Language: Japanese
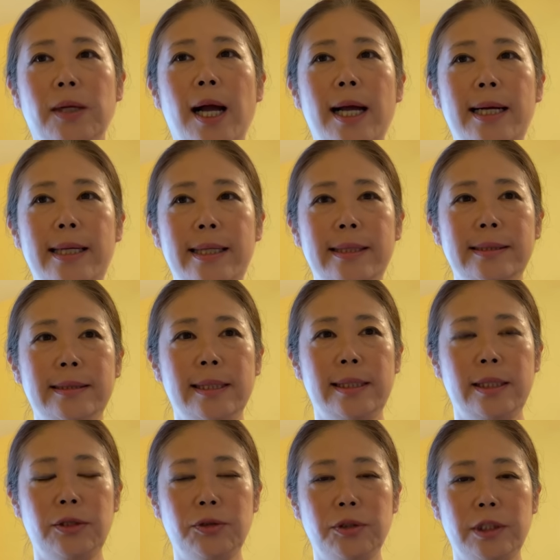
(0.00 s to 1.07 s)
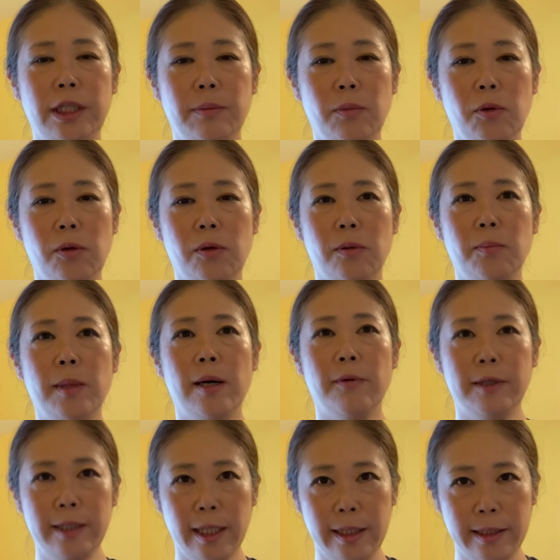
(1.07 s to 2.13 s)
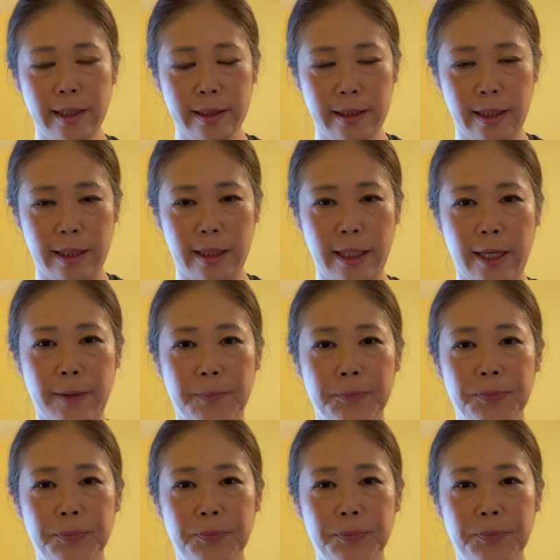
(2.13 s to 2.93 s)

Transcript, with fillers: 関連性についてもまあ話題になっていて、